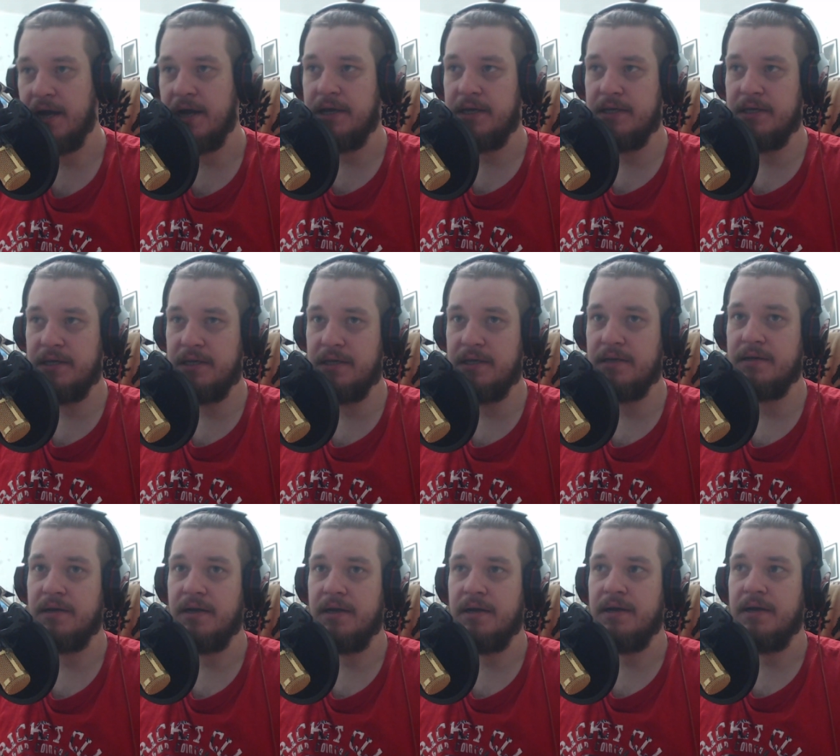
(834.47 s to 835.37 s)

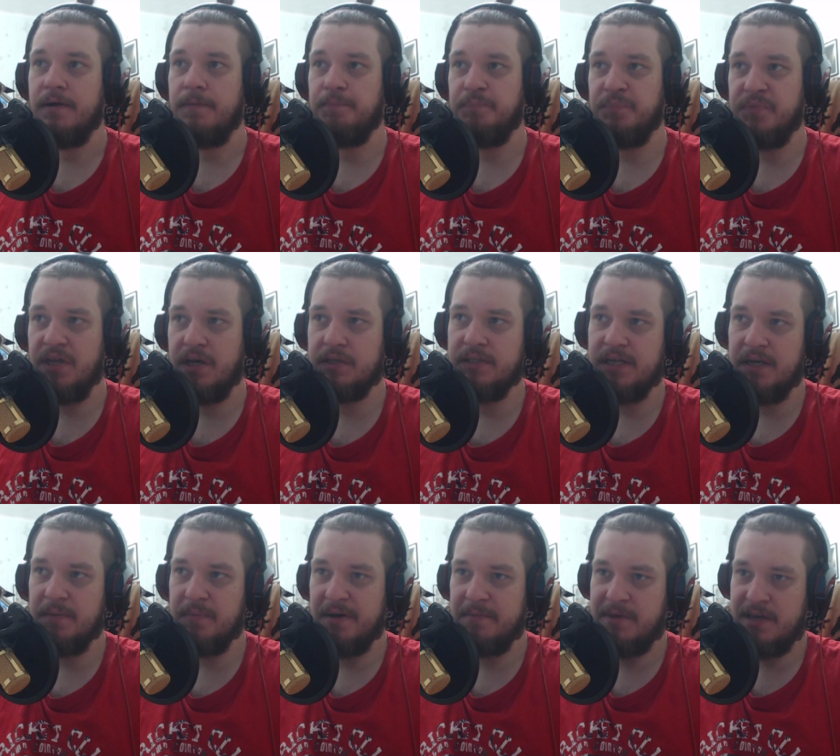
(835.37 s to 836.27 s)
И
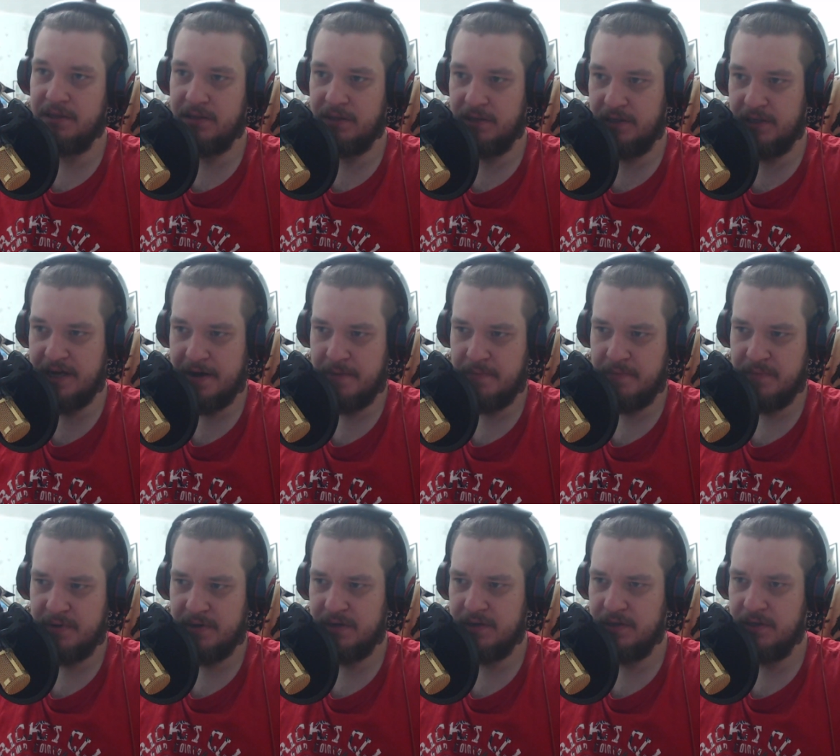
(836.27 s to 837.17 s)
некоторые моменты
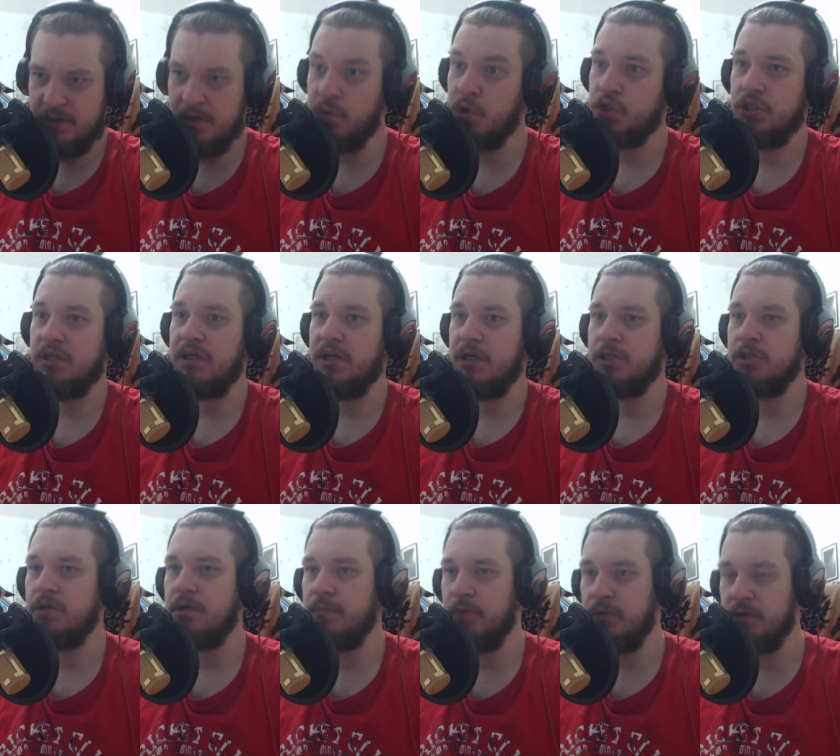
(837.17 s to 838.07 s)
там э, не очень
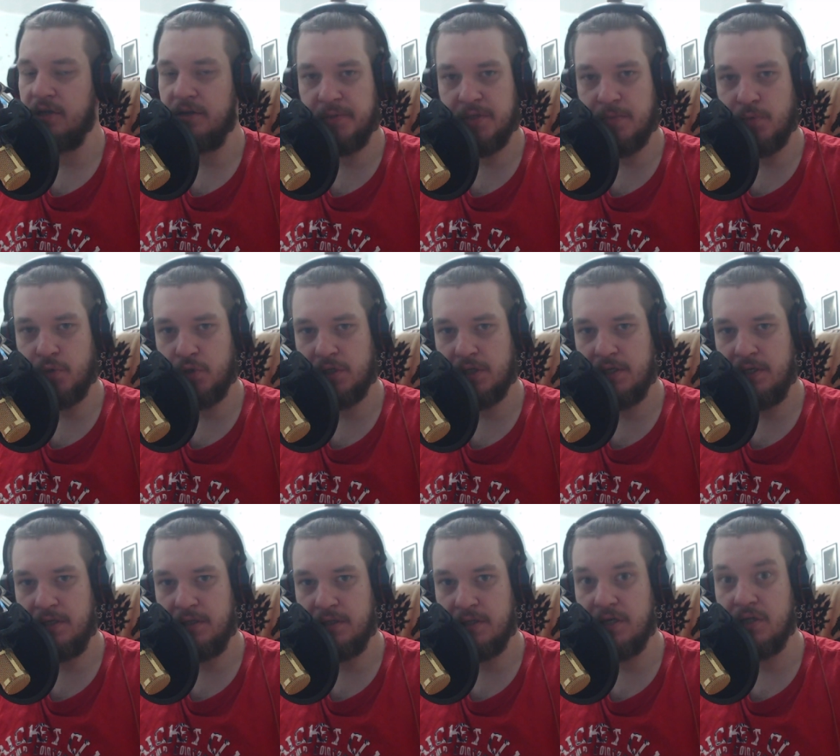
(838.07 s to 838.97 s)
хорошо работали, потому что
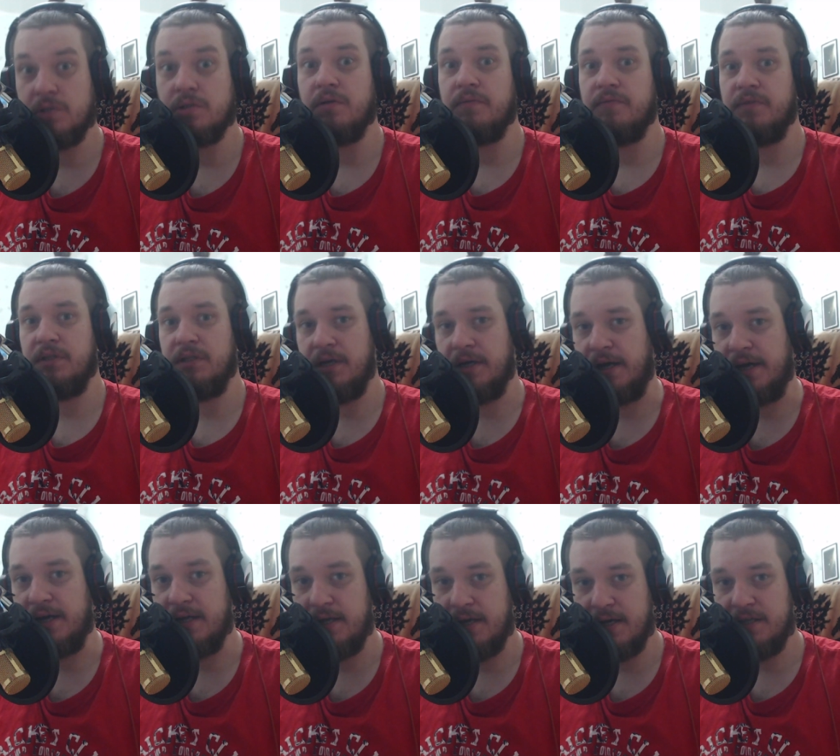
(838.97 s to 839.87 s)
они
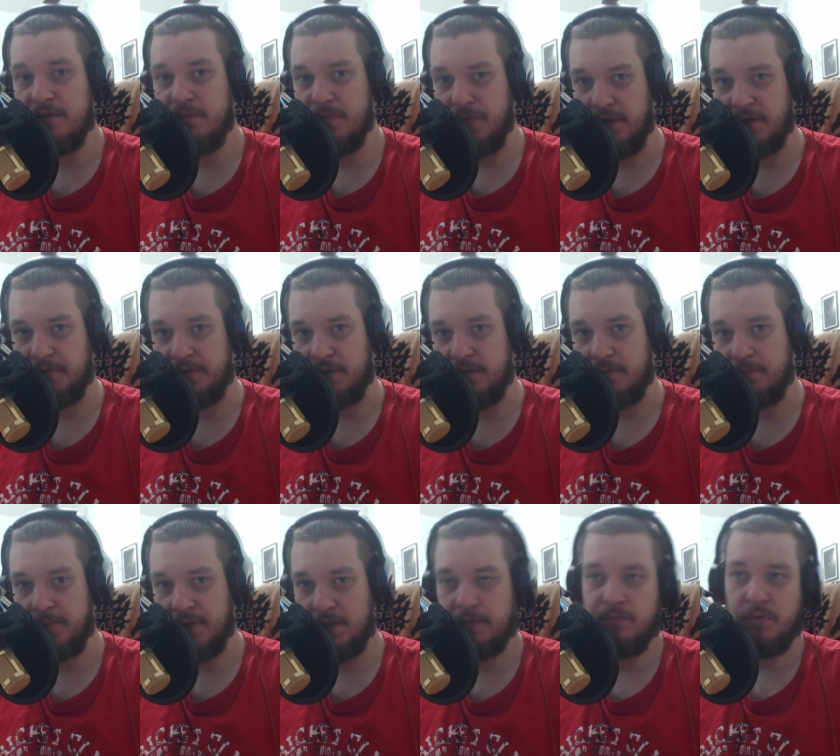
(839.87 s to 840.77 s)
нарисованные, они а анимированные.
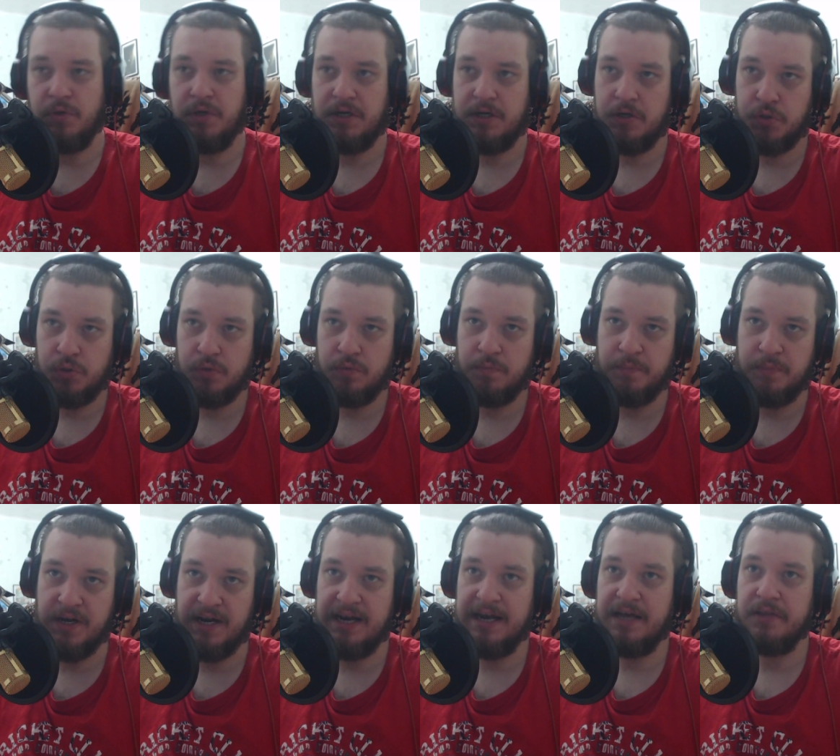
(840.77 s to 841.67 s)
Поэтому я хочу
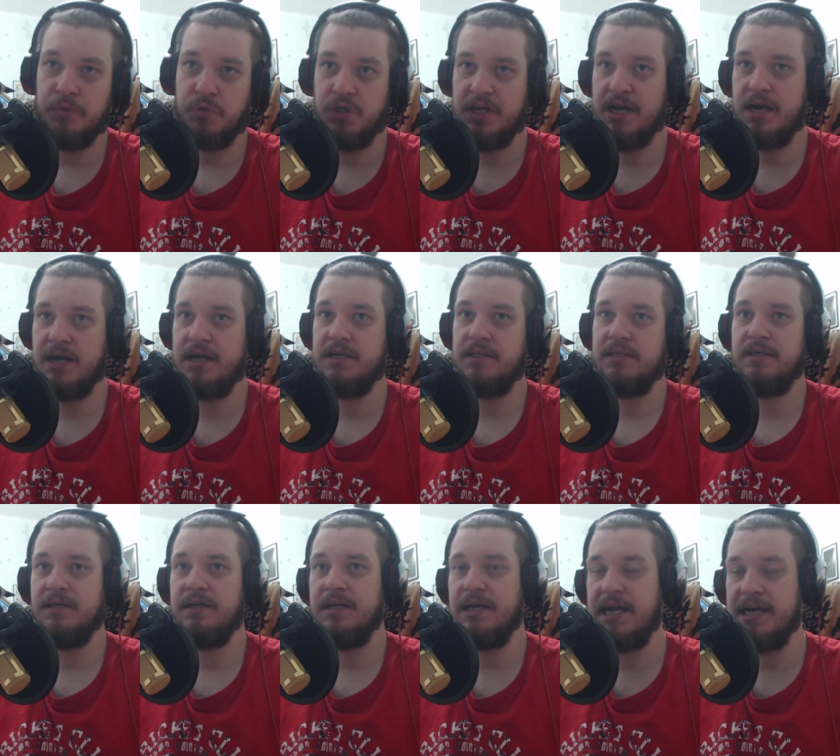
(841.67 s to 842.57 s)
глянуть, как, это, как